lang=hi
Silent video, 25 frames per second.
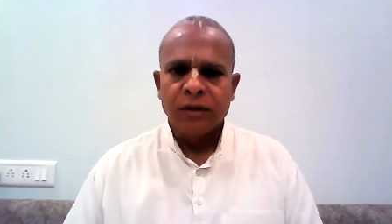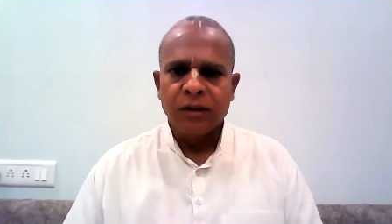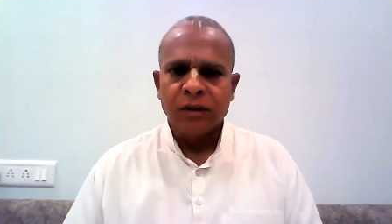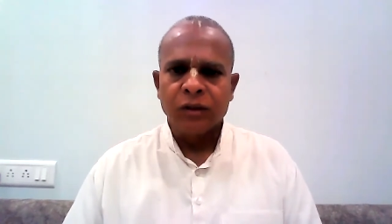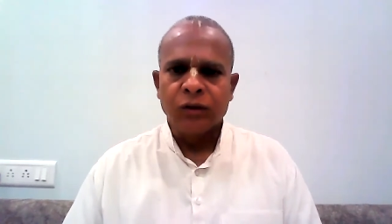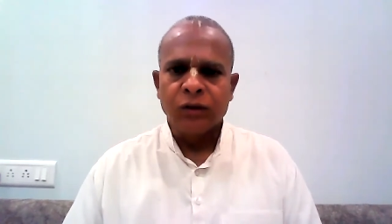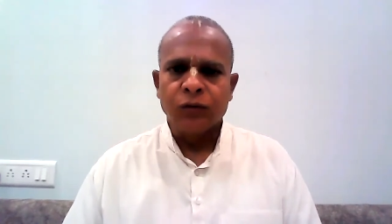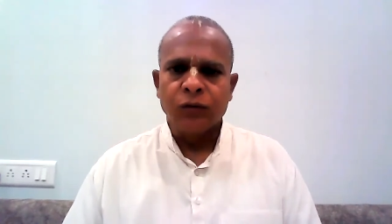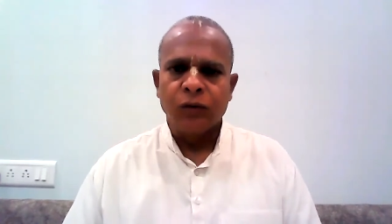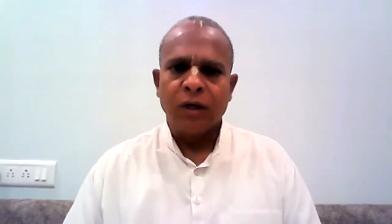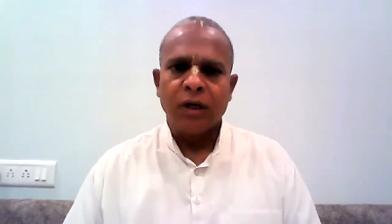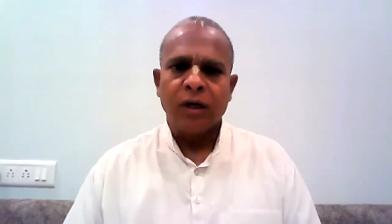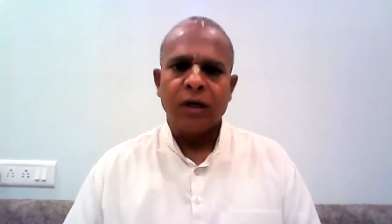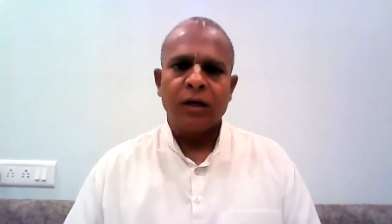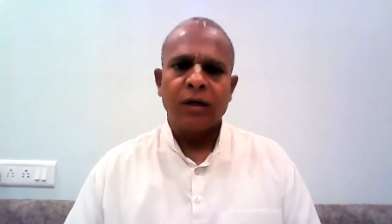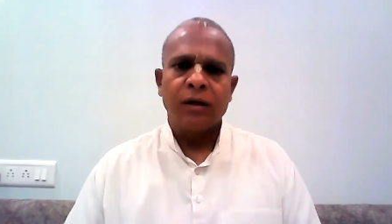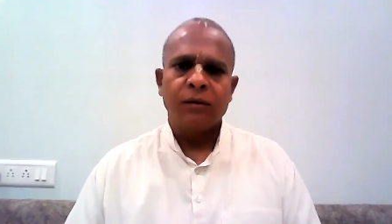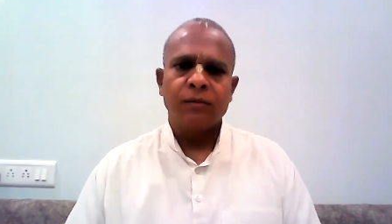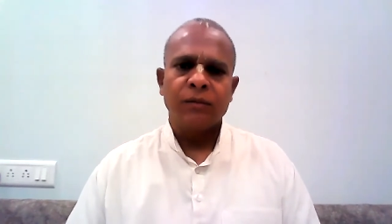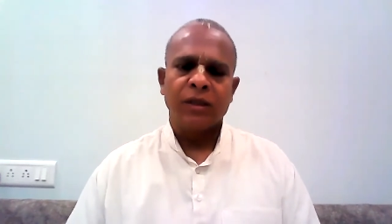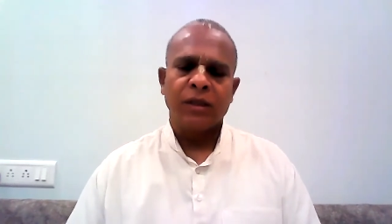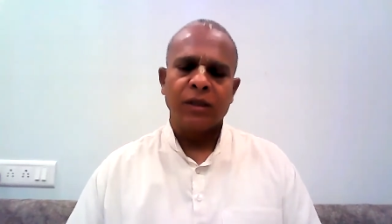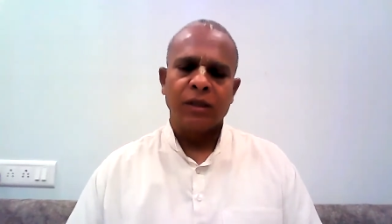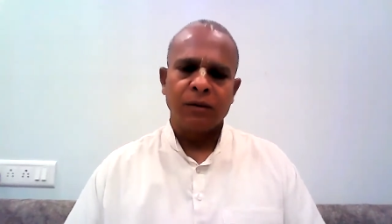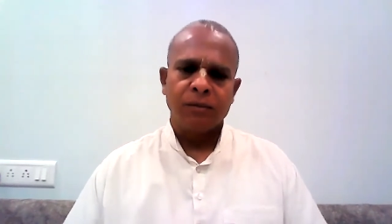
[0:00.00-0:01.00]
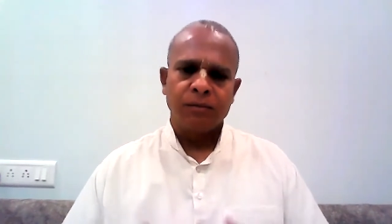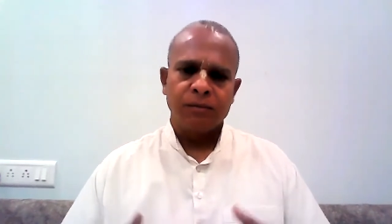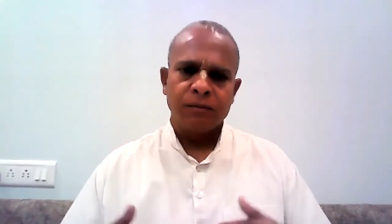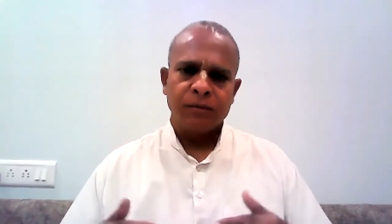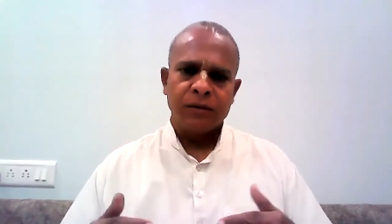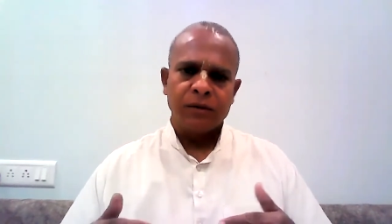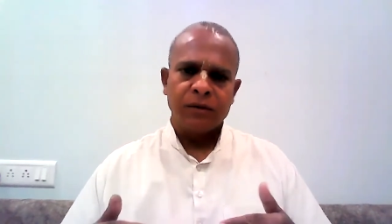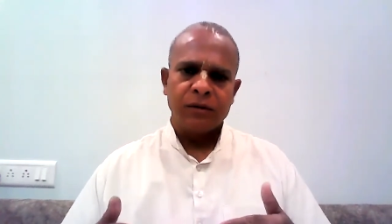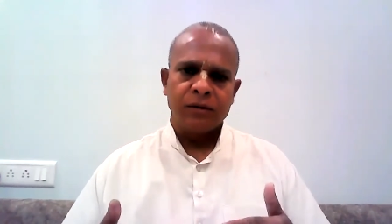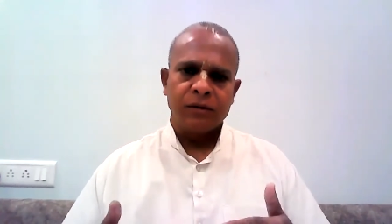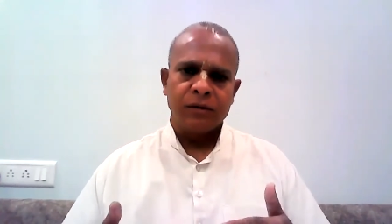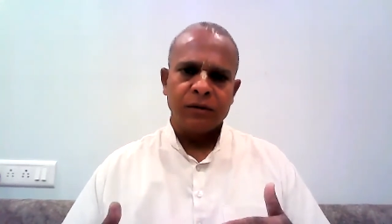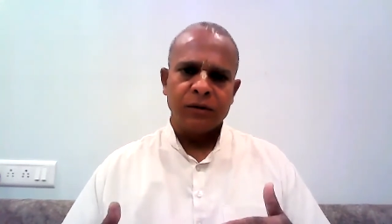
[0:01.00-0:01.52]
तीर्थवा मतलब
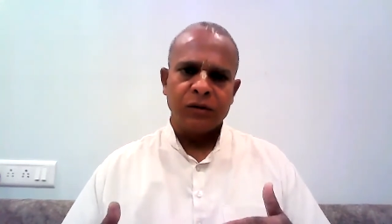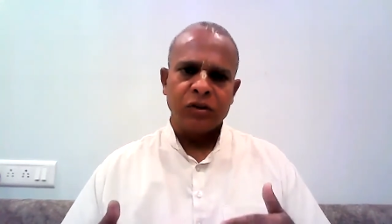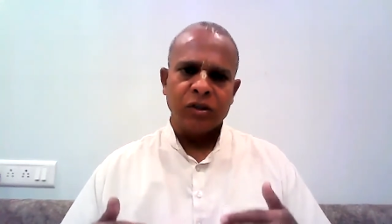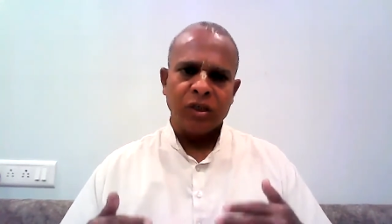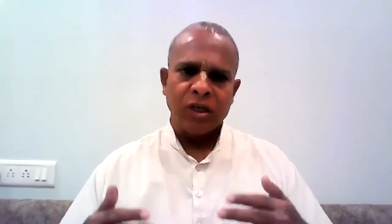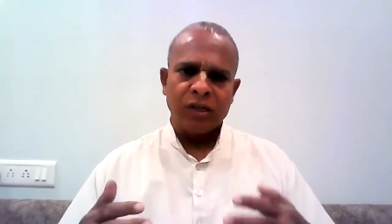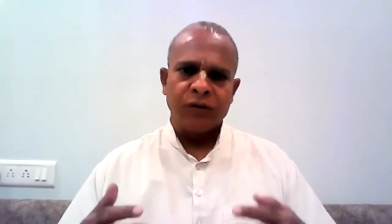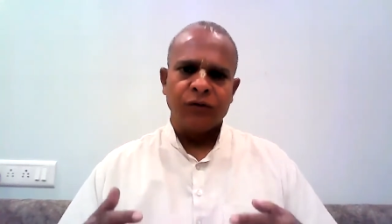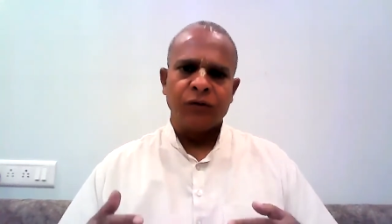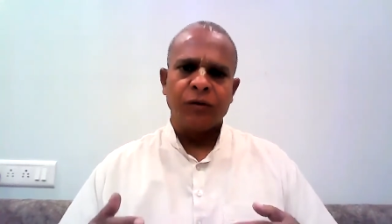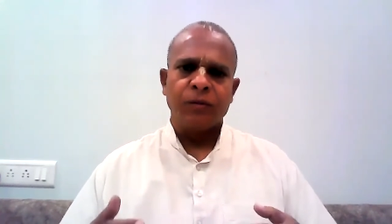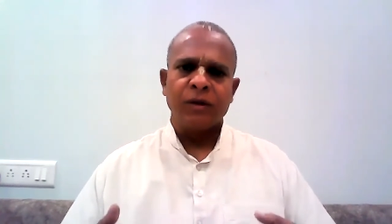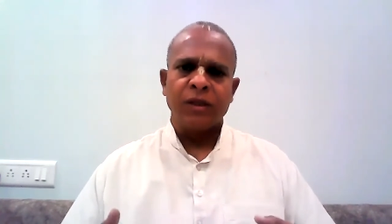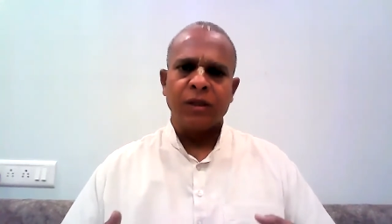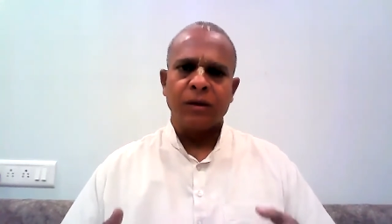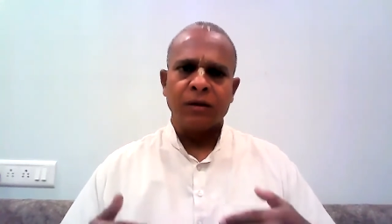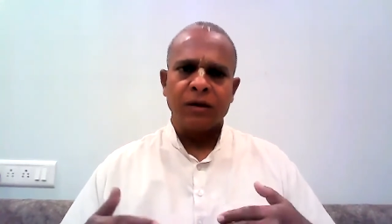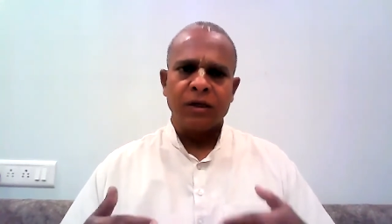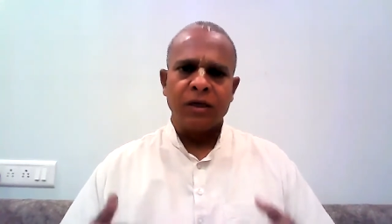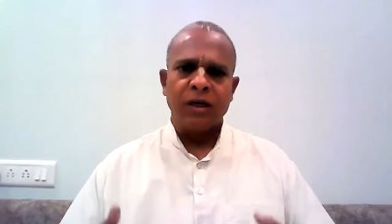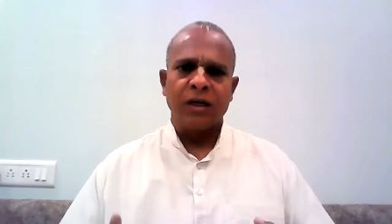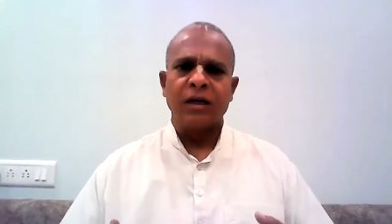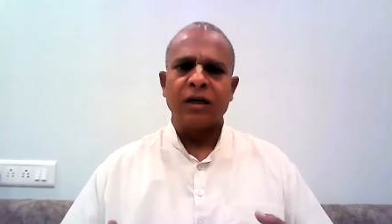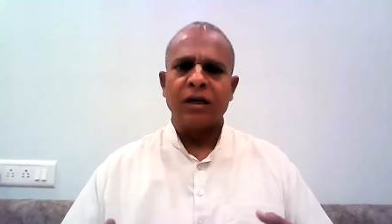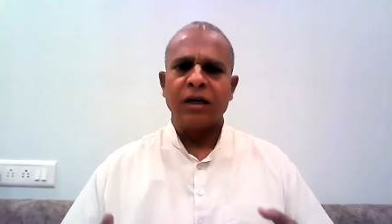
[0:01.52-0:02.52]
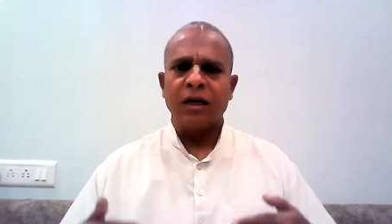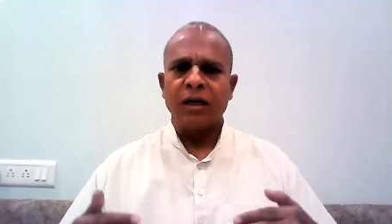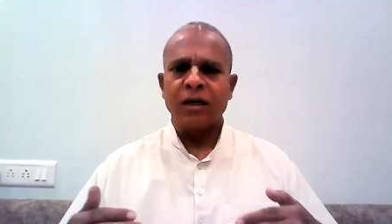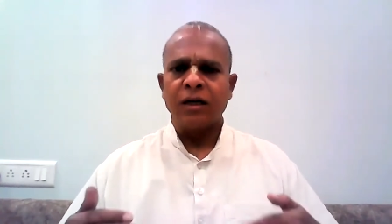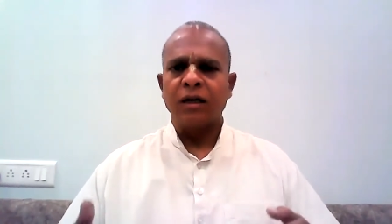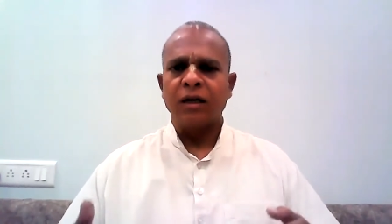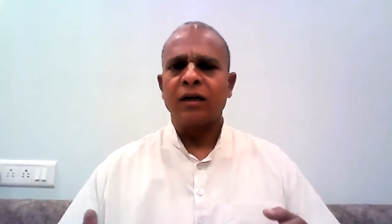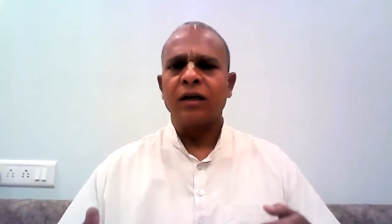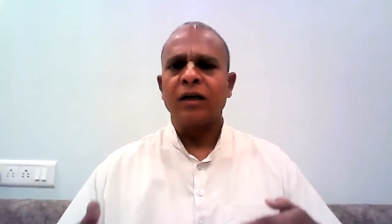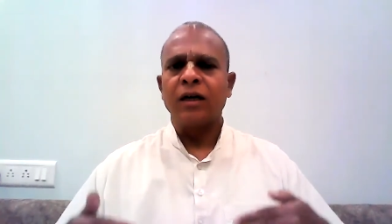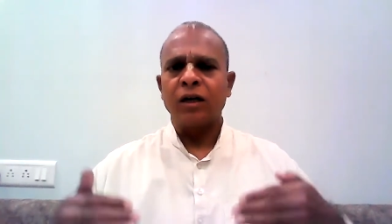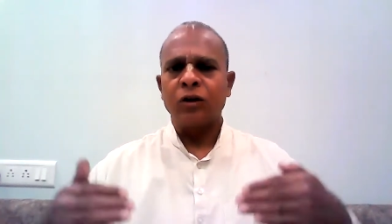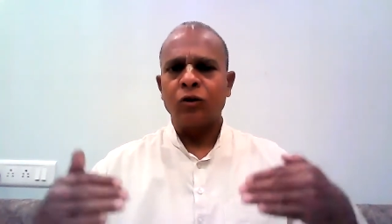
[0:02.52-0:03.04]
जहानवी मतलब गंगा
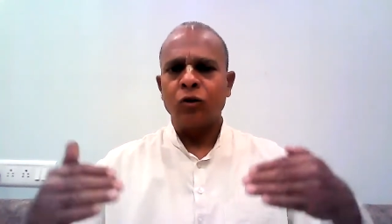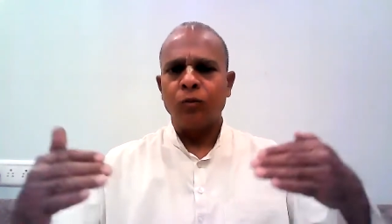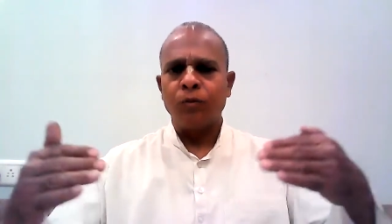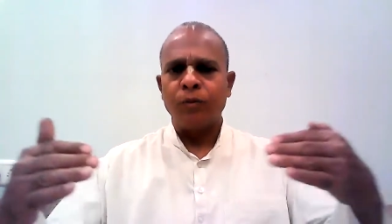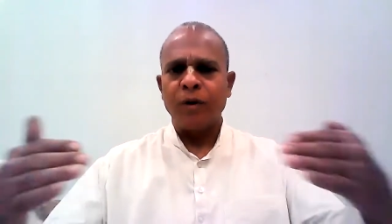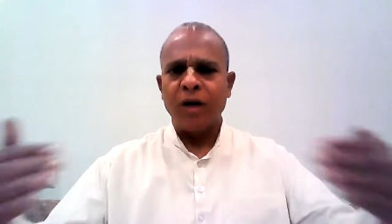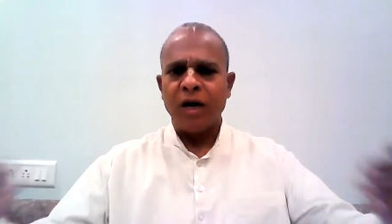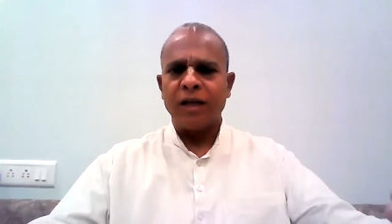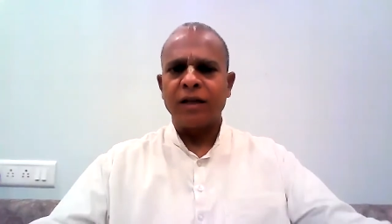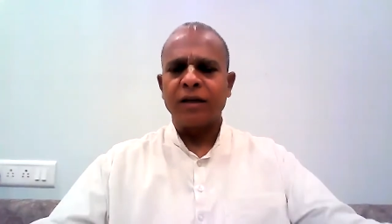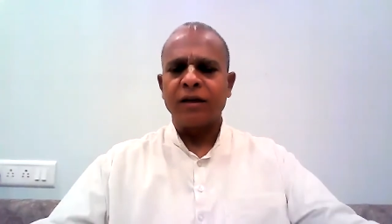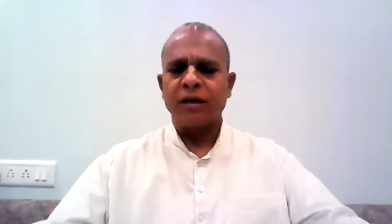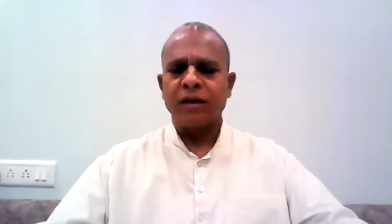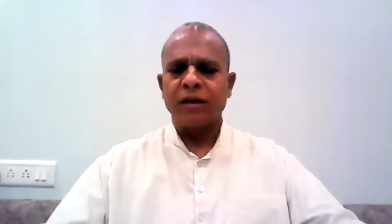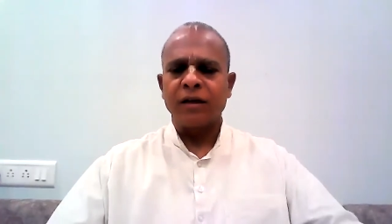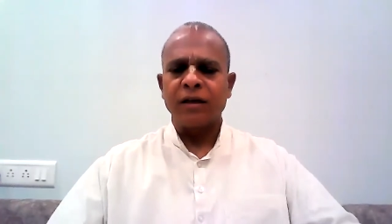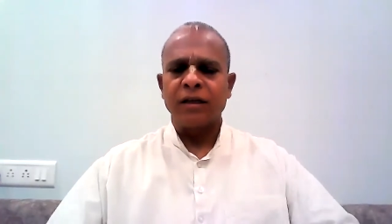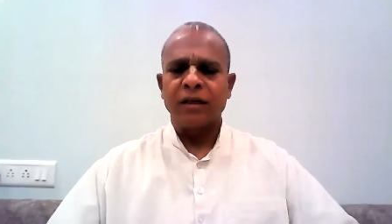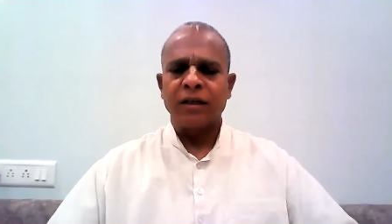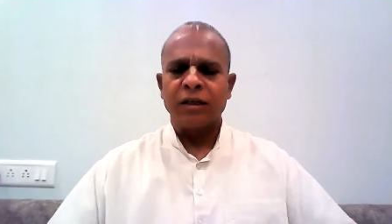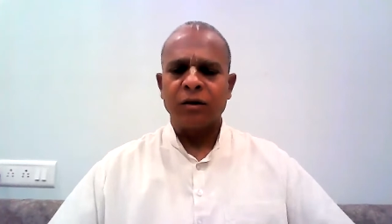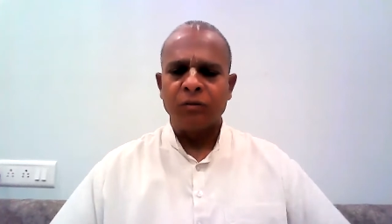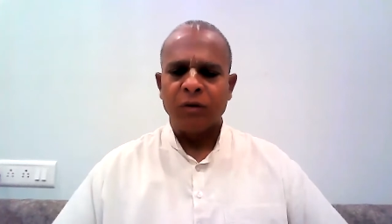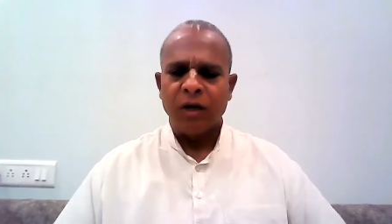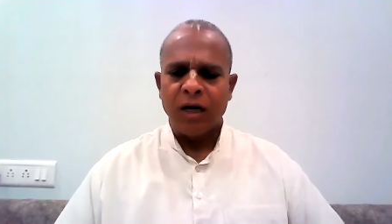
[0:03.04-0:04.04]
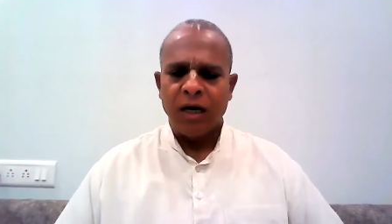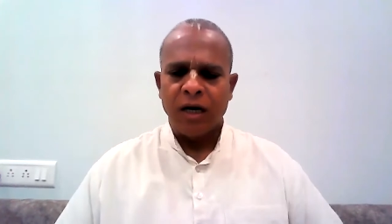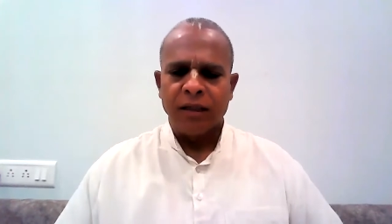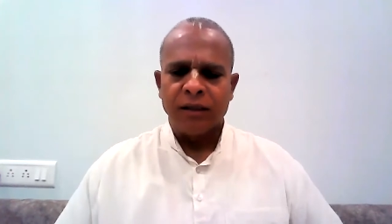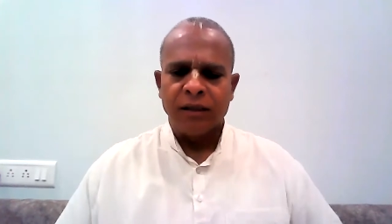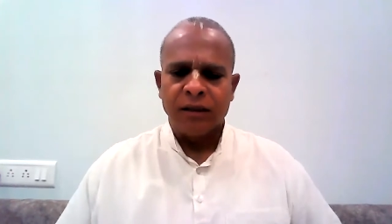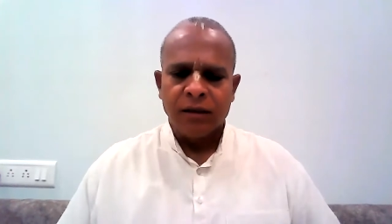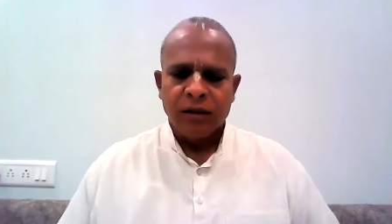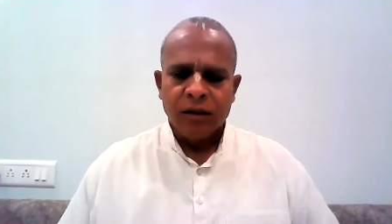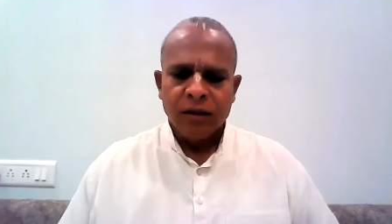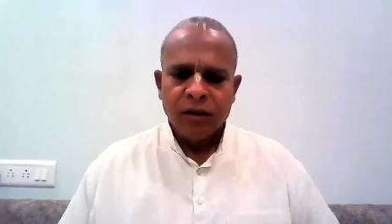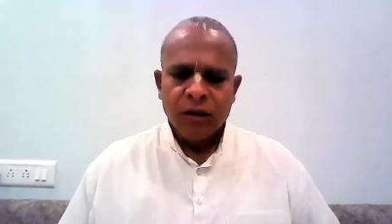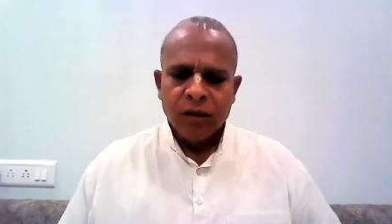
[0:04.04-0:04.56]
गंगा को पार करने के
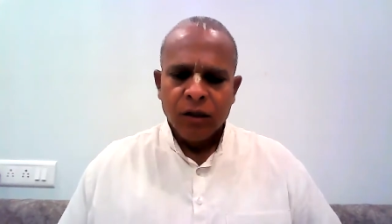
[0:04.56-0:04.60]
बाद